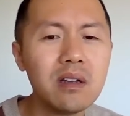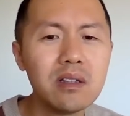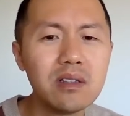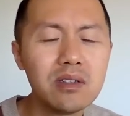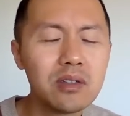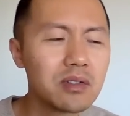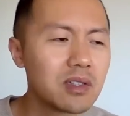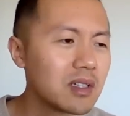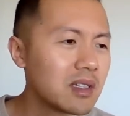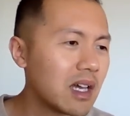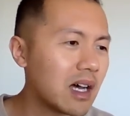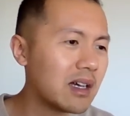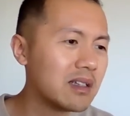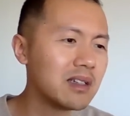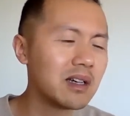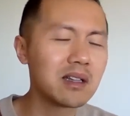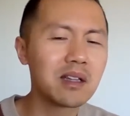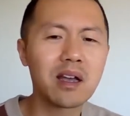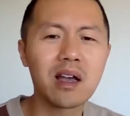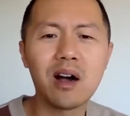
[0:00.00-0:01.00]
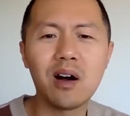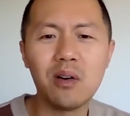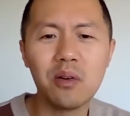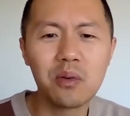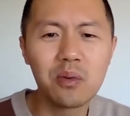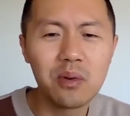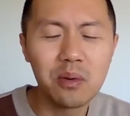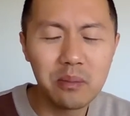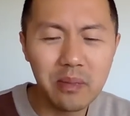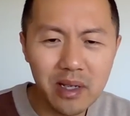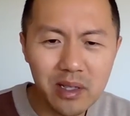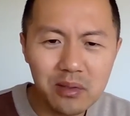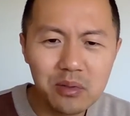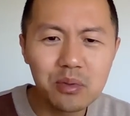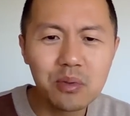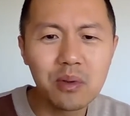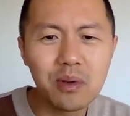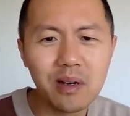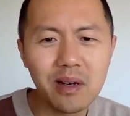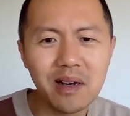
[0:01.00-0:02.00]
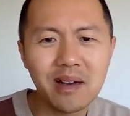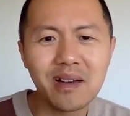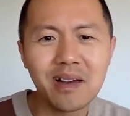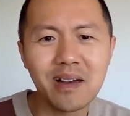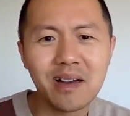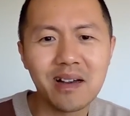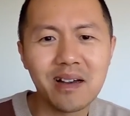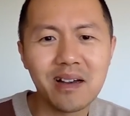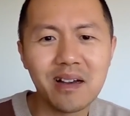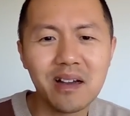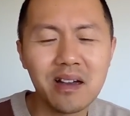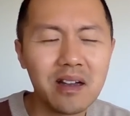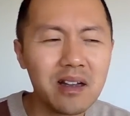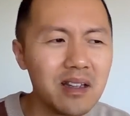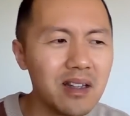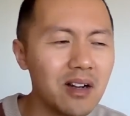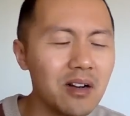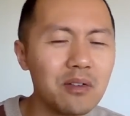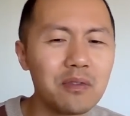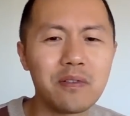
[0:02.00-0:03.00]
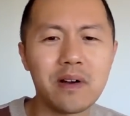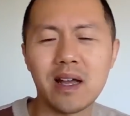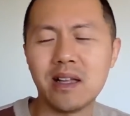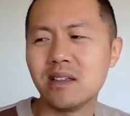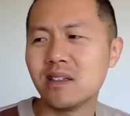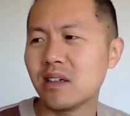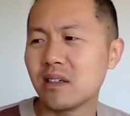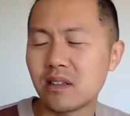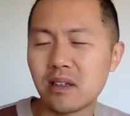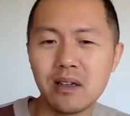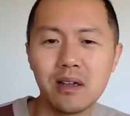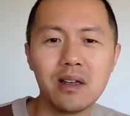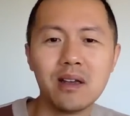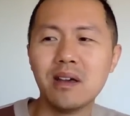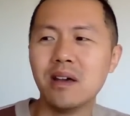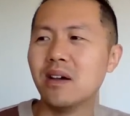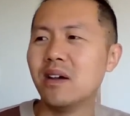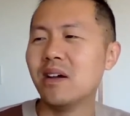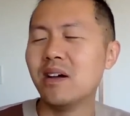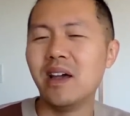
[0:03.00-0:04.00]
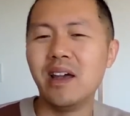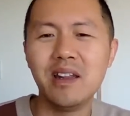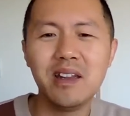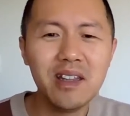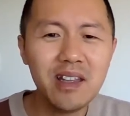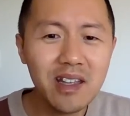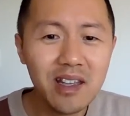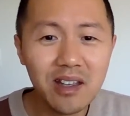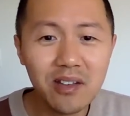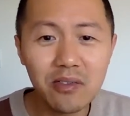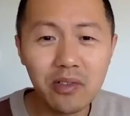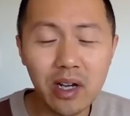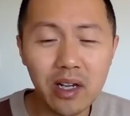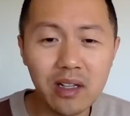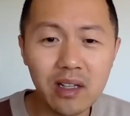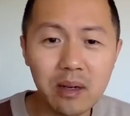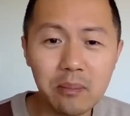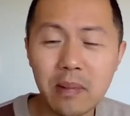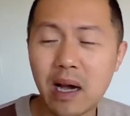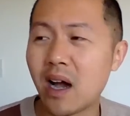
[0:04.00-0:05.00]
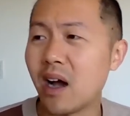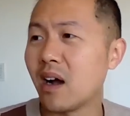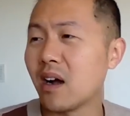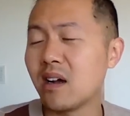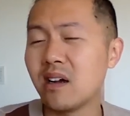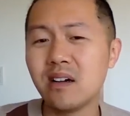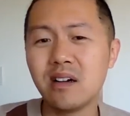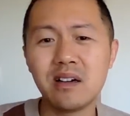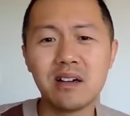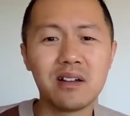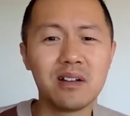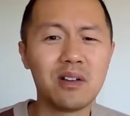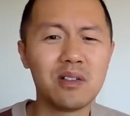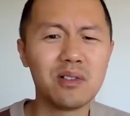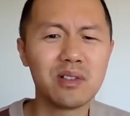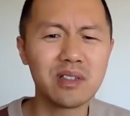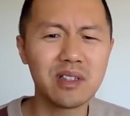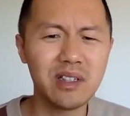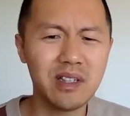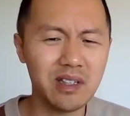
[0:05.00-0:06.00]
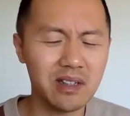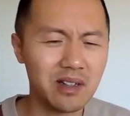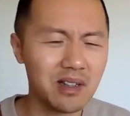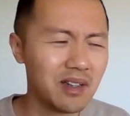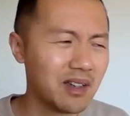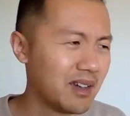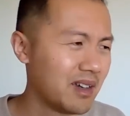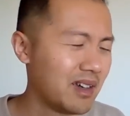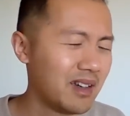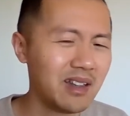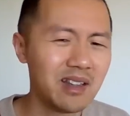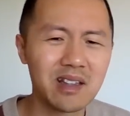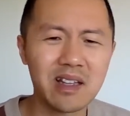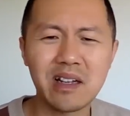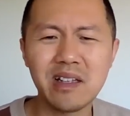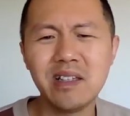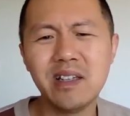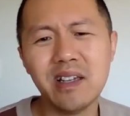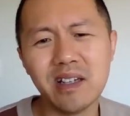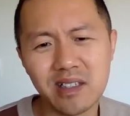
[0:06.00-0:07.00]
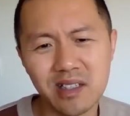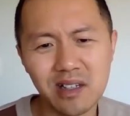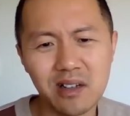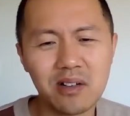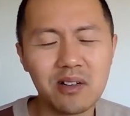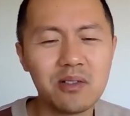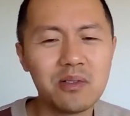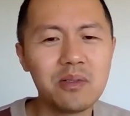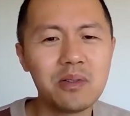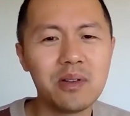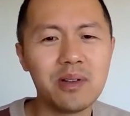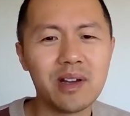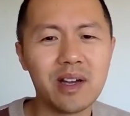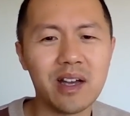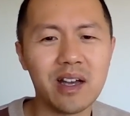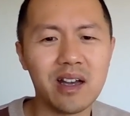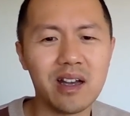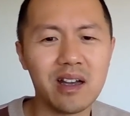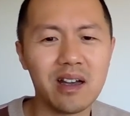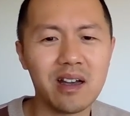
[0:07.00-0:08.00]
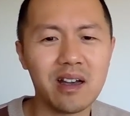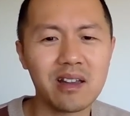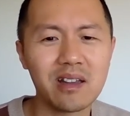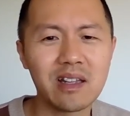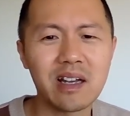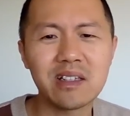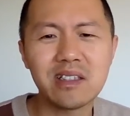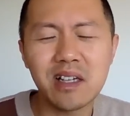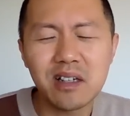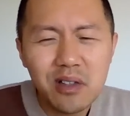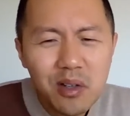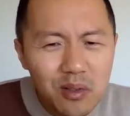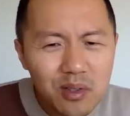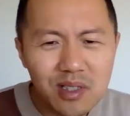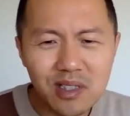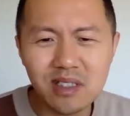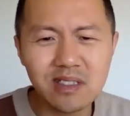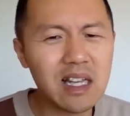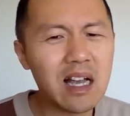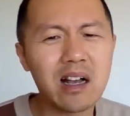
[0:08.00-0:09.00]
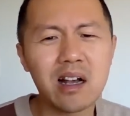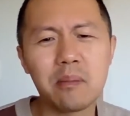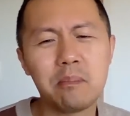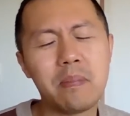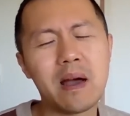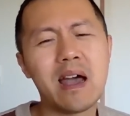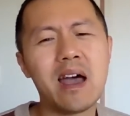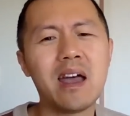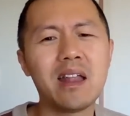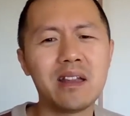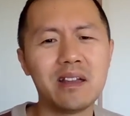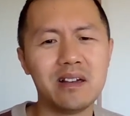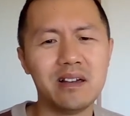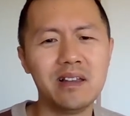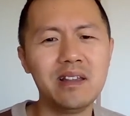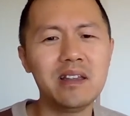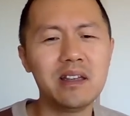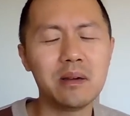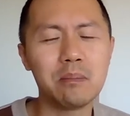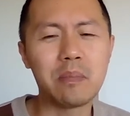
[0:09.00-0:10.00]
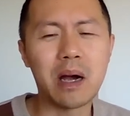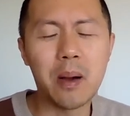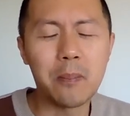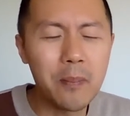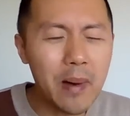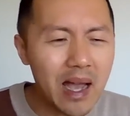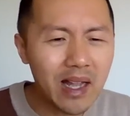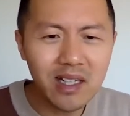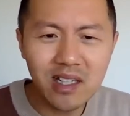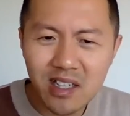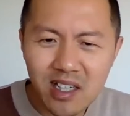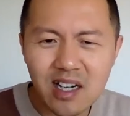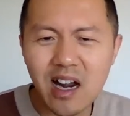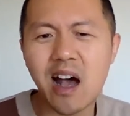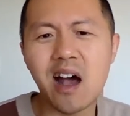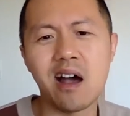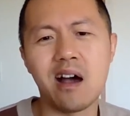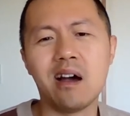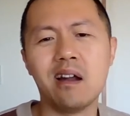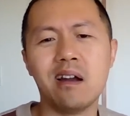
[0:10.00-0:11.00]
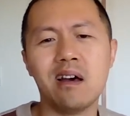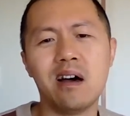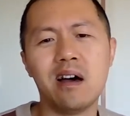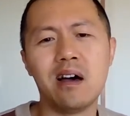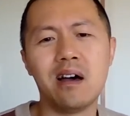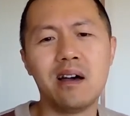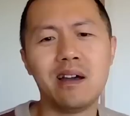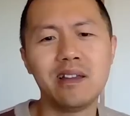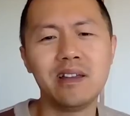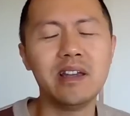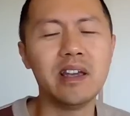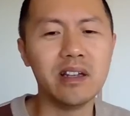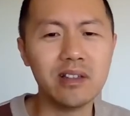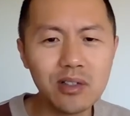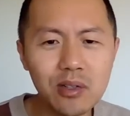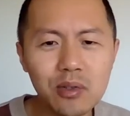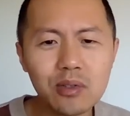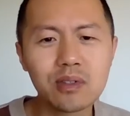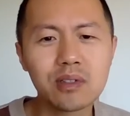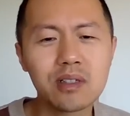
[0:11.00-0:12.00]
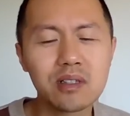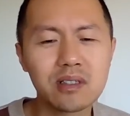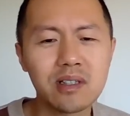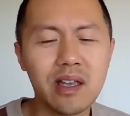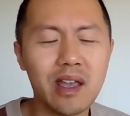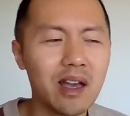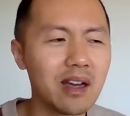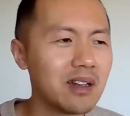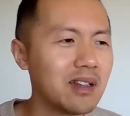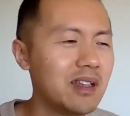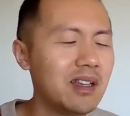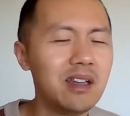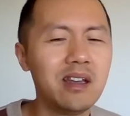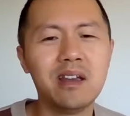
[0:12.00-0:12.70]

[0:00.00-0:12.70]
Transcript: 就是大家的好过没做了啊，然后反正的。哎，你以为呢？马克龙也他也是公务员，大家都是上个班而已，把班上了，也就是这样。你